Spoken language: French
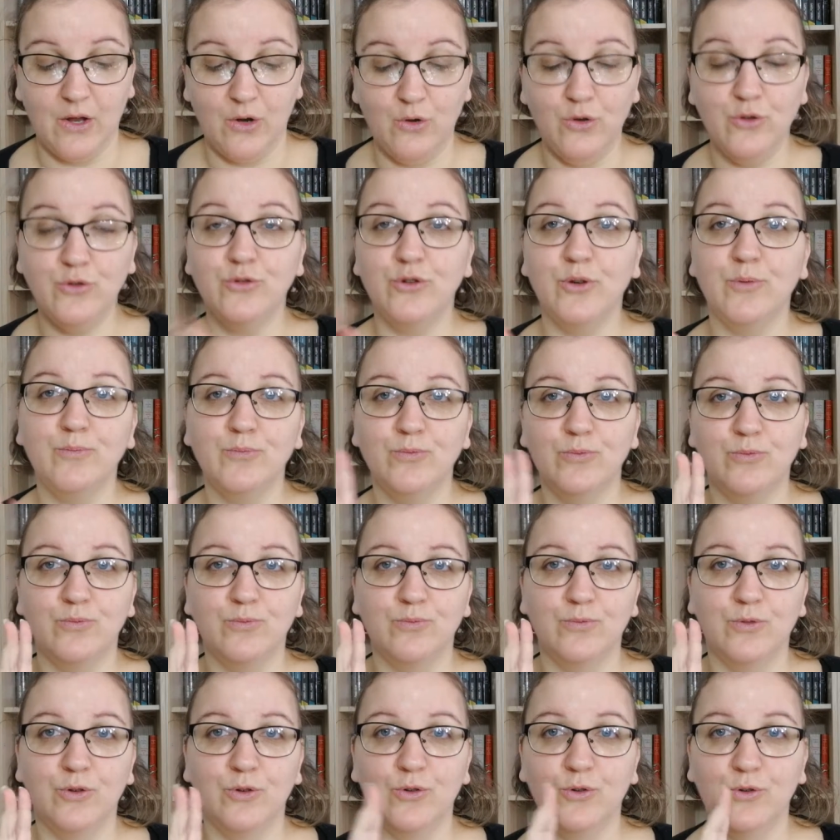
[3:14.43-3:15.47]
Le tome,
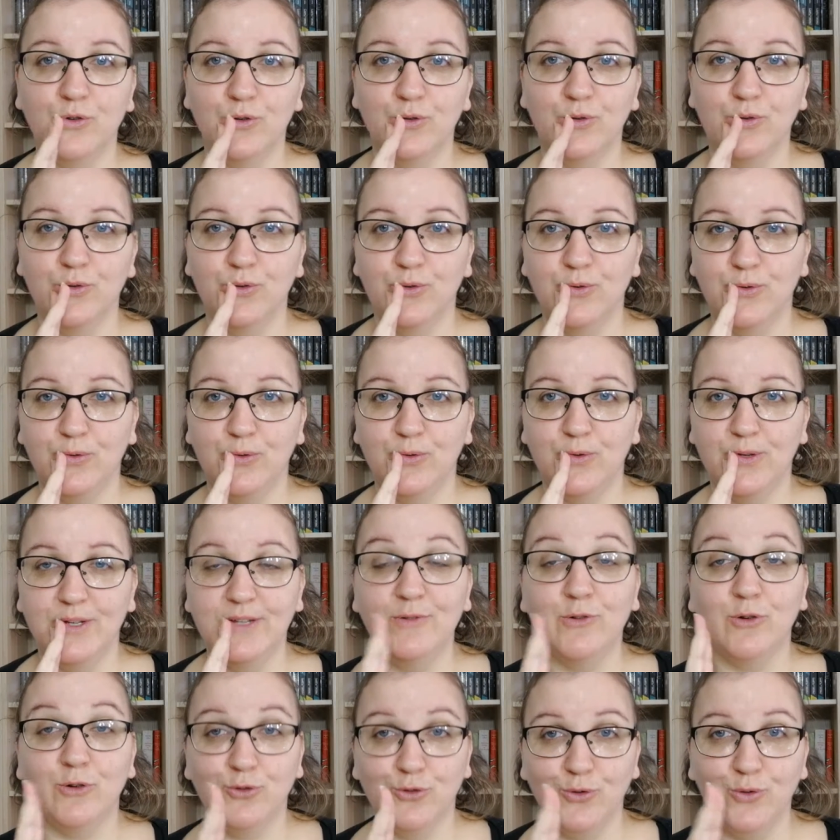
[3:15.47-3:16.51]
le
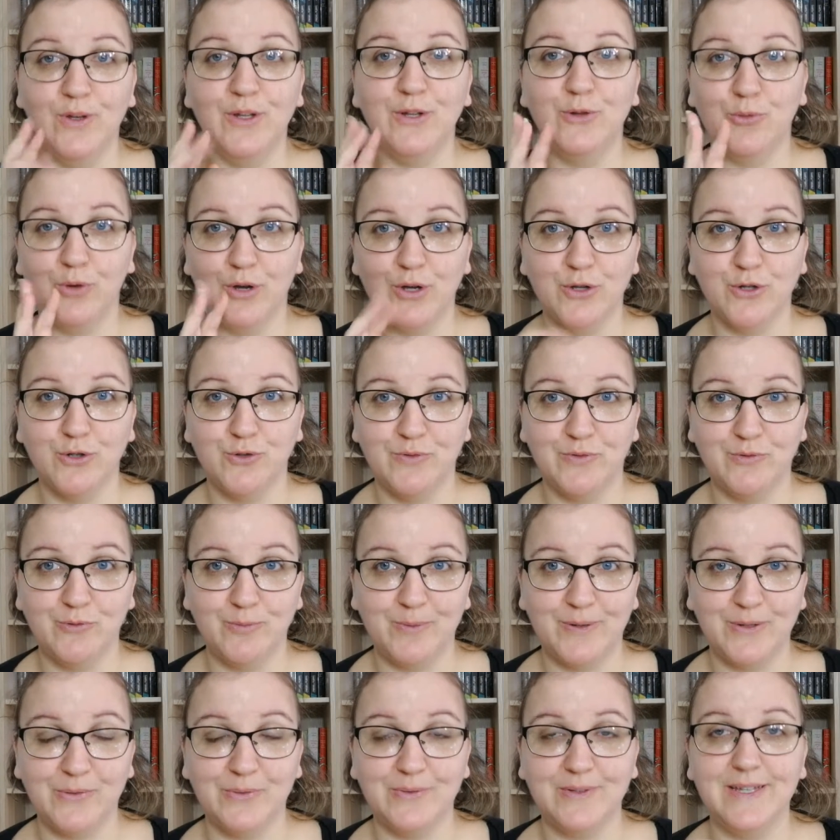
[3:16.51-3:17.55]
livre 2 et 3 que je vais vous
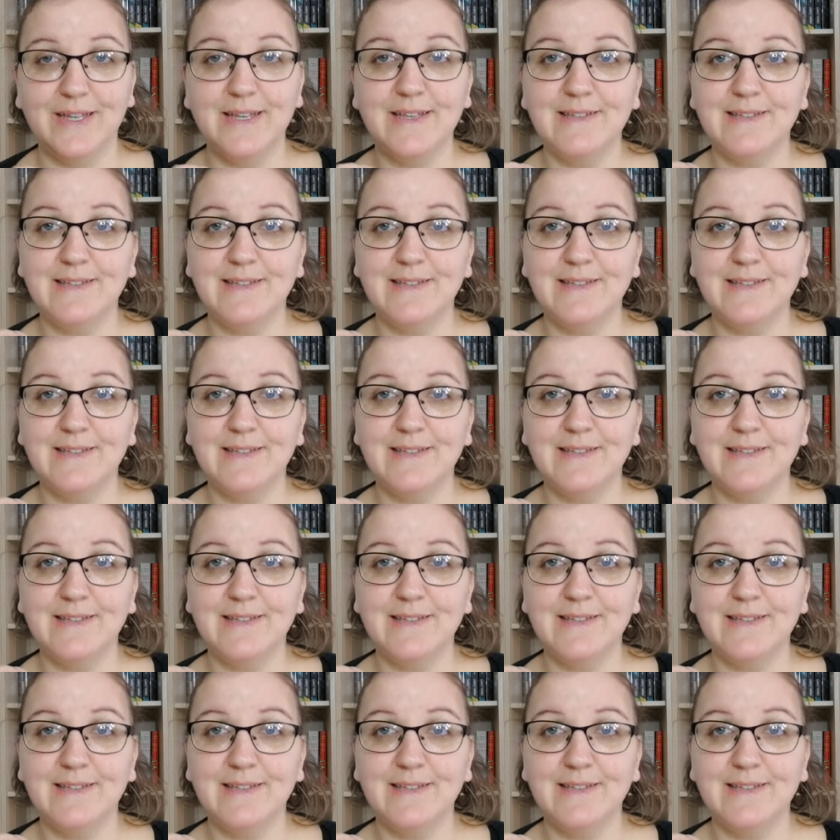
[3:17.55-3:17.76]
présenter,